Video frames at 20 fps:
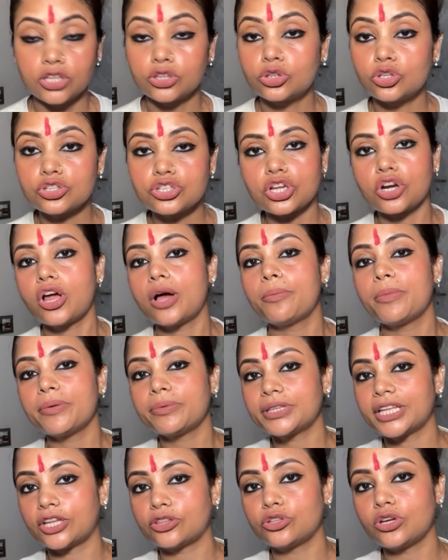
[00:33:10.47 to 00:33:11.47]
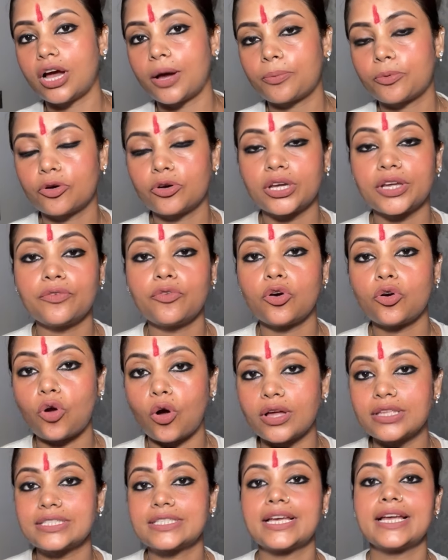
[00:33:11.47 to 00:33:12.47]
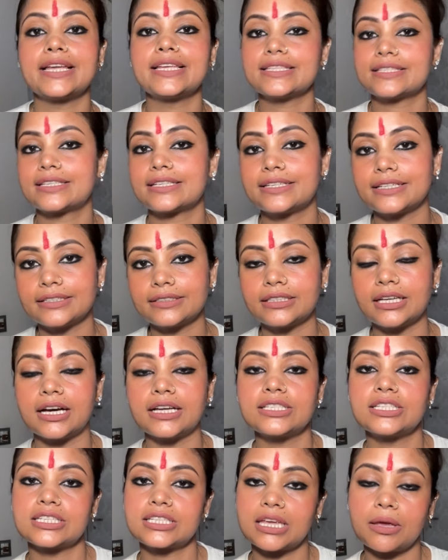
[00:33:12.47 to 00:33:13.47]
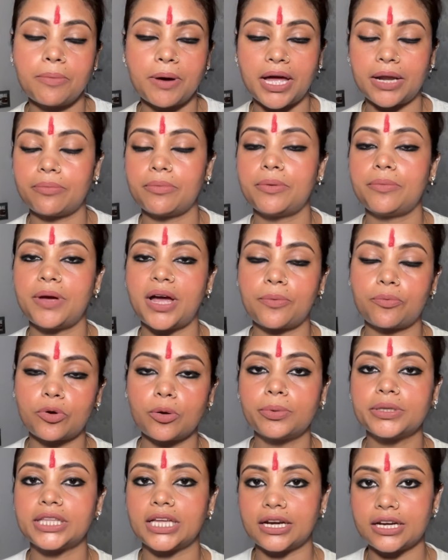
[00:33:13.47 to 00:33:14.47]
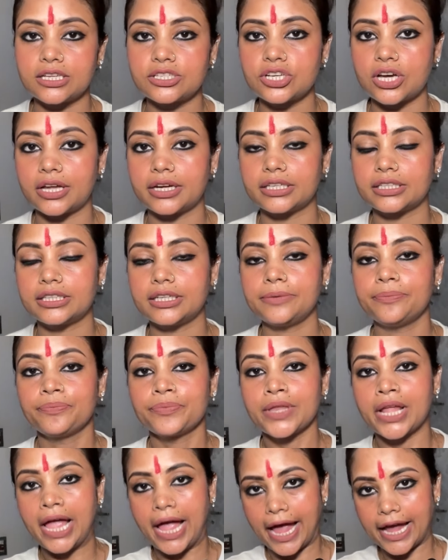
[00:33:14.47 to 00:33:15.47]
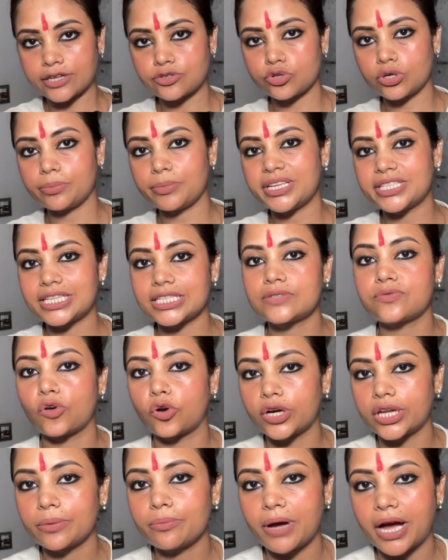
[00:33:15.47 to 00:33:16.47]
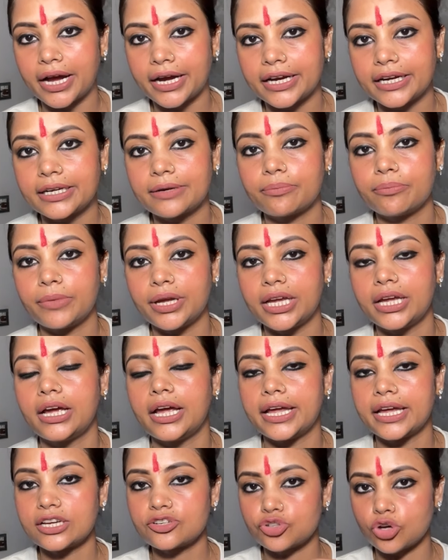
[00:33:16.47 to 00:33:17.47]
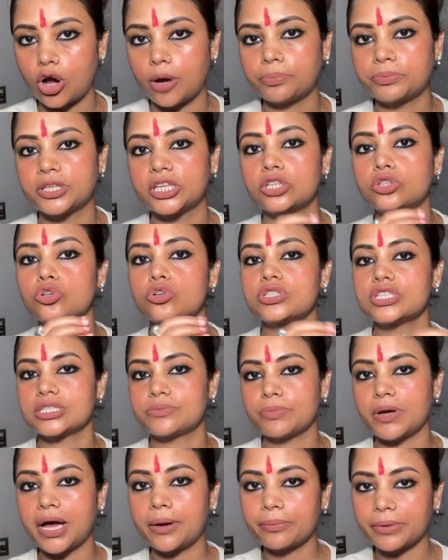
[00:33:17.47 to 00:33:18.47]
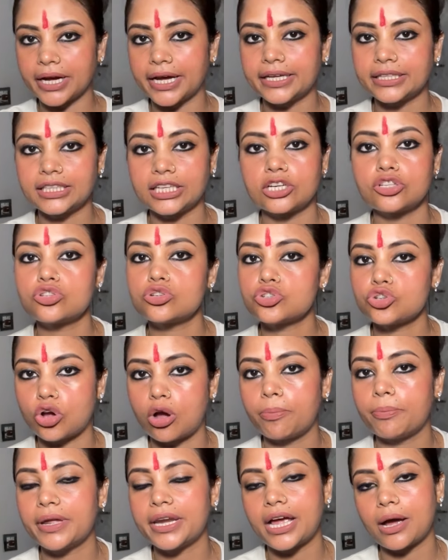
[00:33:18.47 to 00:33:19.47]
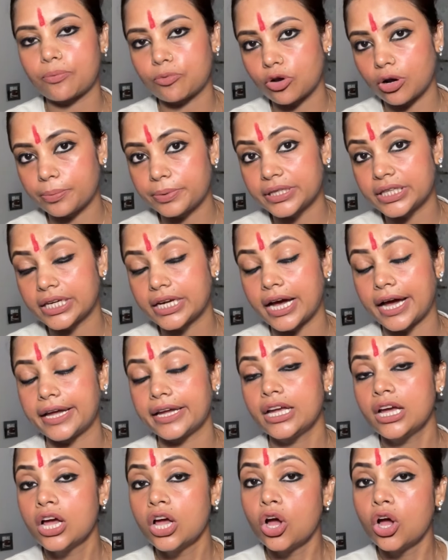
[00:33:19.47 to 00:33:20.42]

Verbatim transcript: तो चलो अब मैं बताती हूँ आपको कि वो कौन सा इंसिडेंट था जिसके बारे में मैं आपको बताना चाह रही थी एक्चुअल में जिस फ्लोटिंग मार्केट में एक शॉप थी तो जिसमें हम गए थे ना जो शॉप मैंने आपको अभी दिखाई